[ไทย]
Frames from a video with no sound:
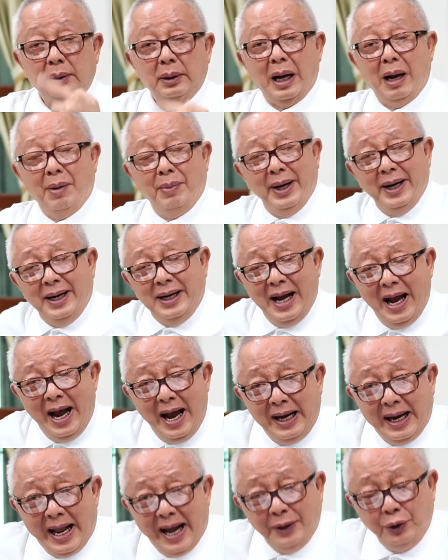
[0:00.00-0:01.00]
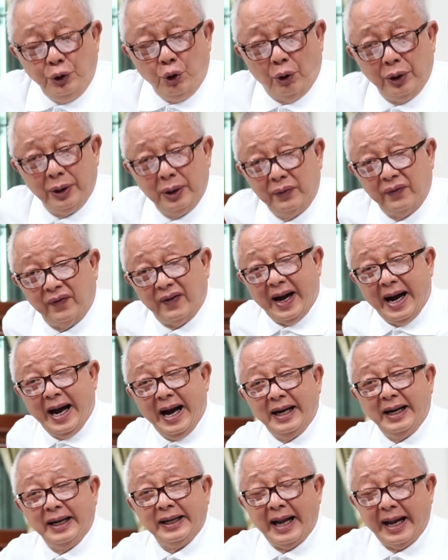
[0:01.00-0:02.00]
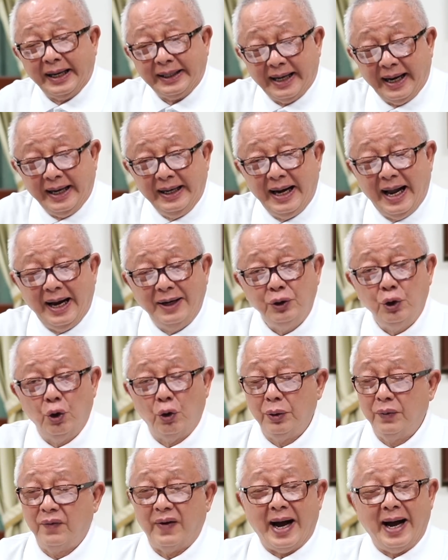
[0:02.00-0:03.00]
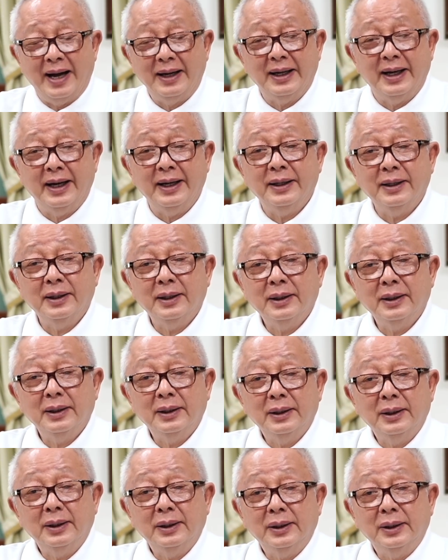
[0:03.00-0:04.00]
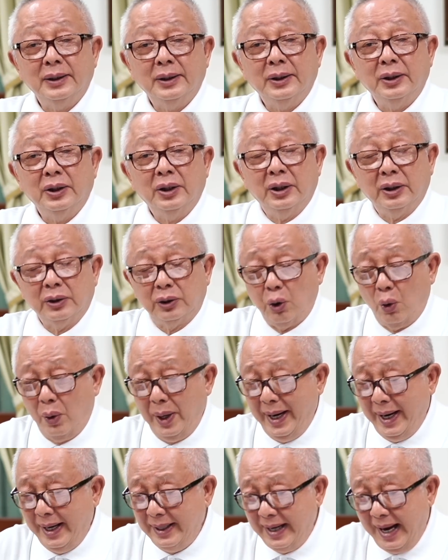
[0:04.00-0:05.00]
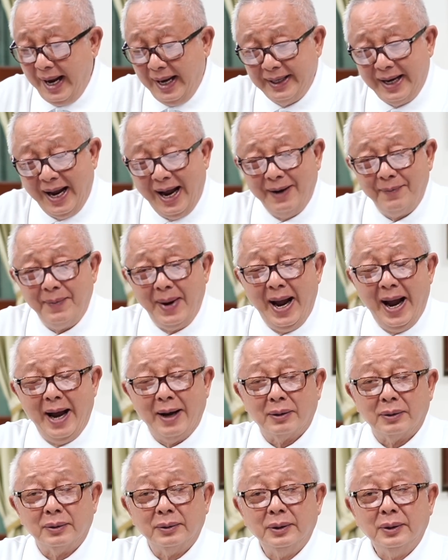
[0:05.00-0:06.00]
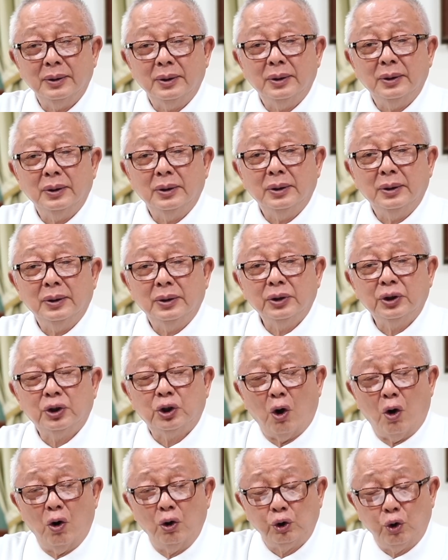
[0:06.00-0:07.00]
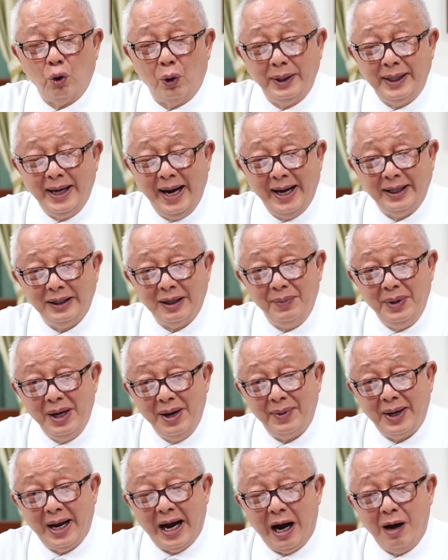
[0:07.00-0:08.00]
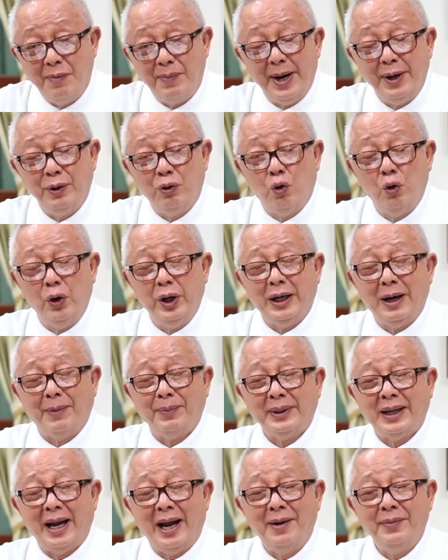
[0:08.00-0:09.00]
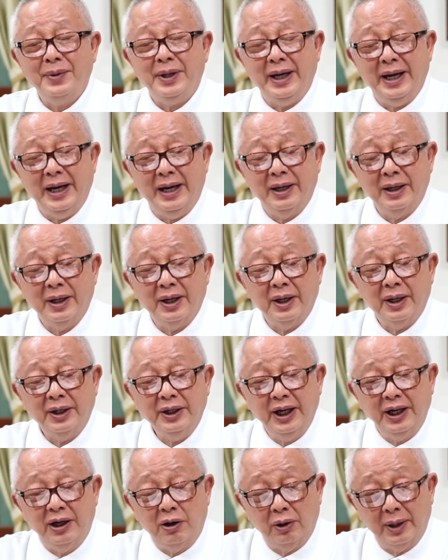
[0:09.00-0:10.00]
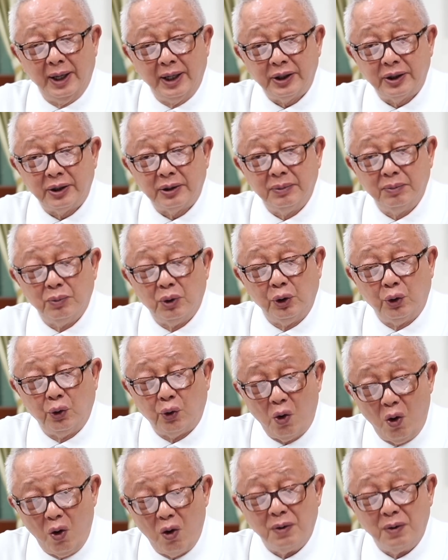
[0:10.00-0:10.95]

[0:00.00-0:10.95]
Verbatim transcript: อเมริกาหลังชนฝาขนาดไหนหลังชนฝาเลยตัวเองหน้าด้านมากส่งตัวแทนทำเนียบขาวไปคุยกับประธานาธิบดีนิโคลัสโมดูโร